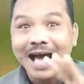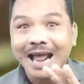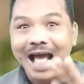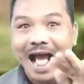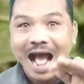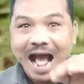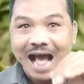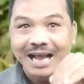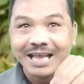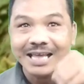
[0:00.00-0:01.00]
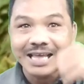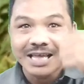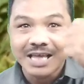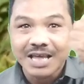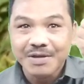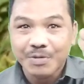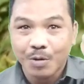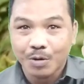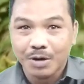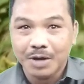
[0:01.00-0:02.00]
আর আগে এই
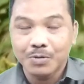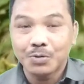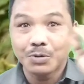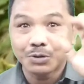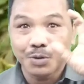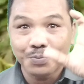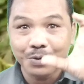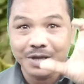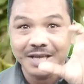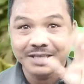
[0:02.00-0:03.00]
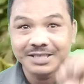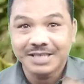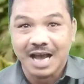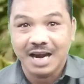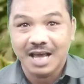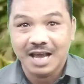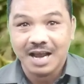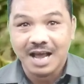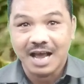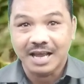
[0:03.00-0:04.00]
ঘটনাগুলো সম্পর্কে জানার
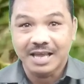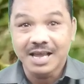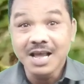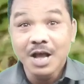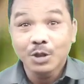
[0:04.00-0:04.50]
আগে